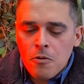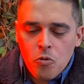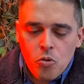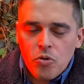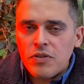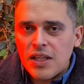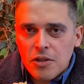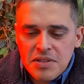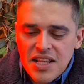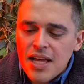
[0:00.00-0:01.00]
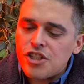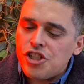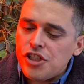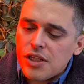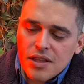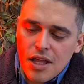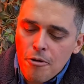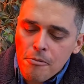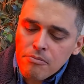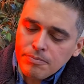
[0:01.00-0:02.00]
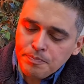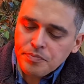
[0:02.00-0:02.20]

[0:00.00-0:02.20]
couve, né? Tem uma saladinha e tal.